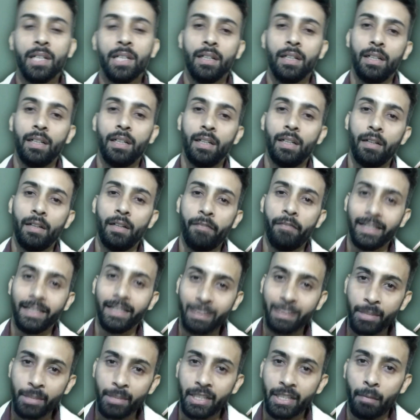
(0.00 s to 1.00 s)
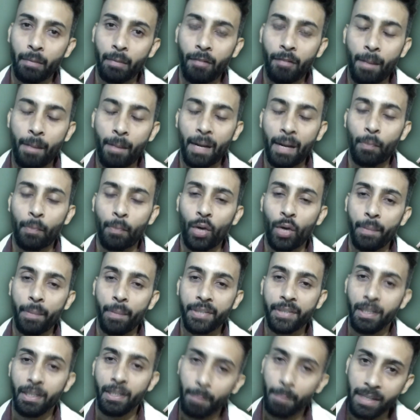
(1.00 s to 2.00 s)
फर्स्ट सेमेस्टर में वहाँ पर आपको
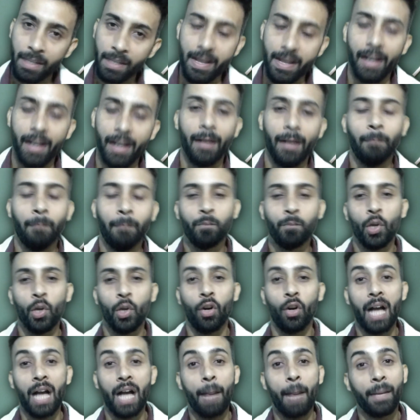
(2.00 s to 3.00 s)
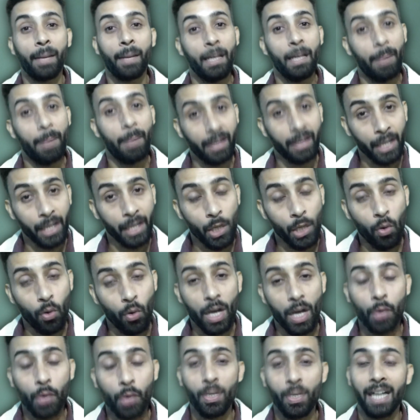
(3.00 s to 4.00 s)
एडमिशन मिल जाएगा और आपके लिए बेटर यही
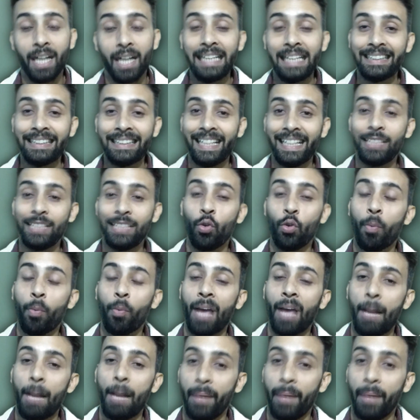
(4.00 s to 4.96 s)
होगा क्योंकि अगर इस एज ग्रुप के आप